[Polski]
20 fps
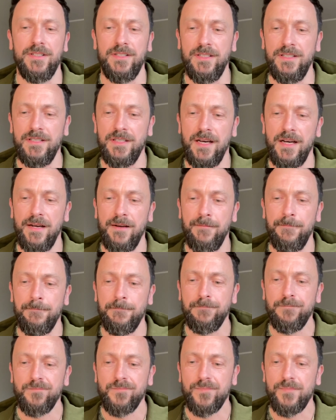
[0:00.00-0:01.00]
i na
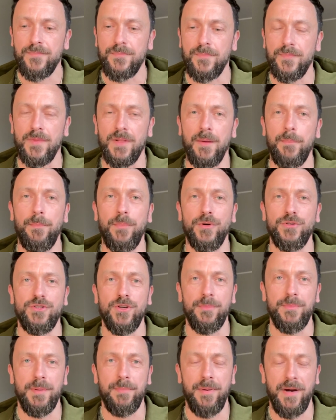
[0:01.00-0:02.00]

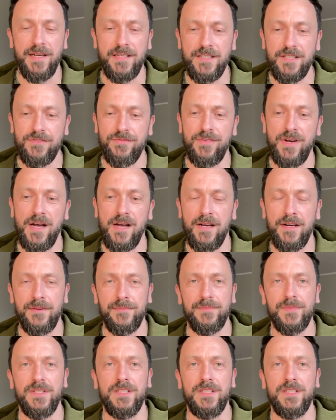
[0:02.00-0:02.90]
poziomie państwa